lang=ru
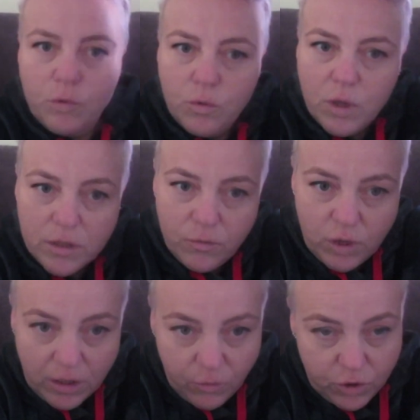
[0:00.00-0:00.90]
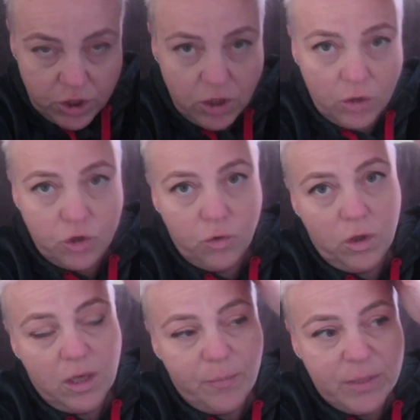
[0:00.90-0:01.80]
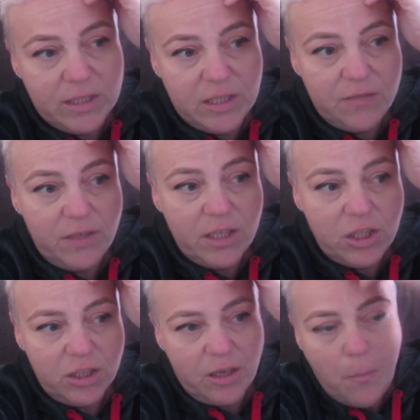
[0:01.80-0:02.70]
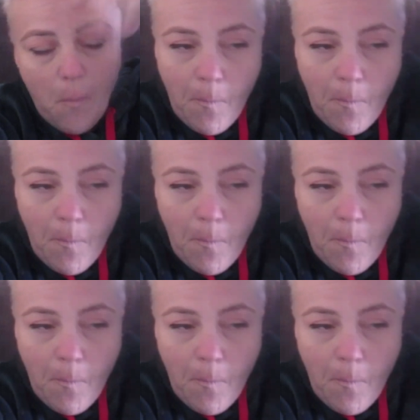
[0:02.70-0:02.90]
У нее как-то вот так вот челка обесцвечена.